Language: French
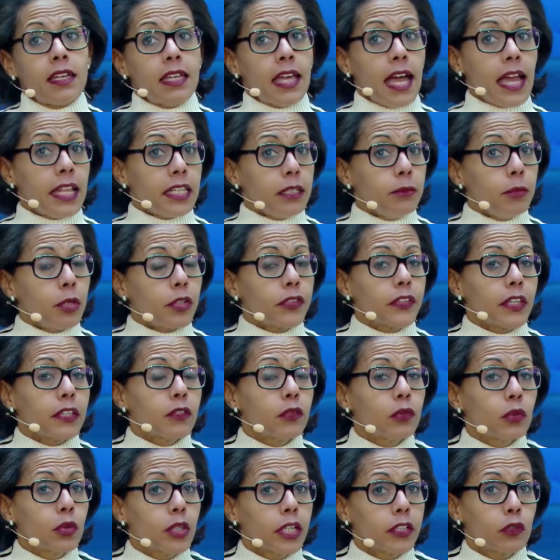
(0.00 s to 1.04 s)

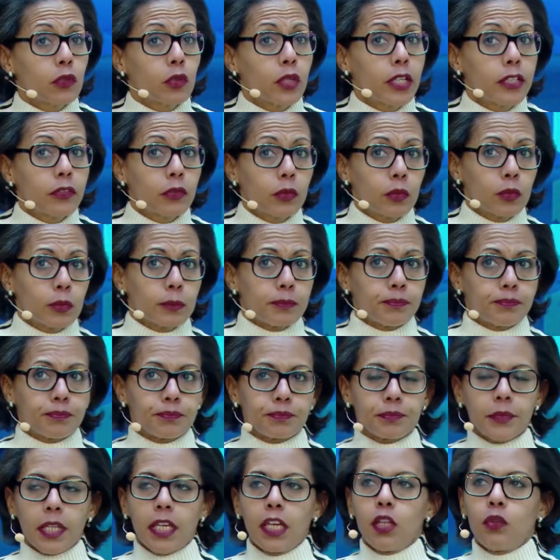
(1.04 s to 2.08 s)
Alimentation, restauration.
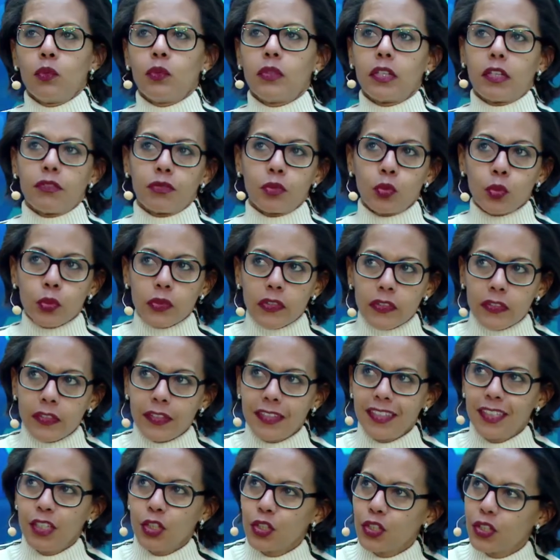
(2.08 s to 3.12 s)
Nous avons
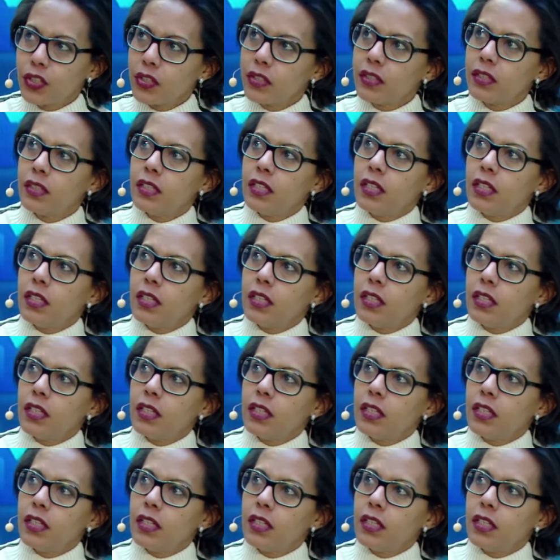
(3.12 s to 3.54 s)
aussi, euh,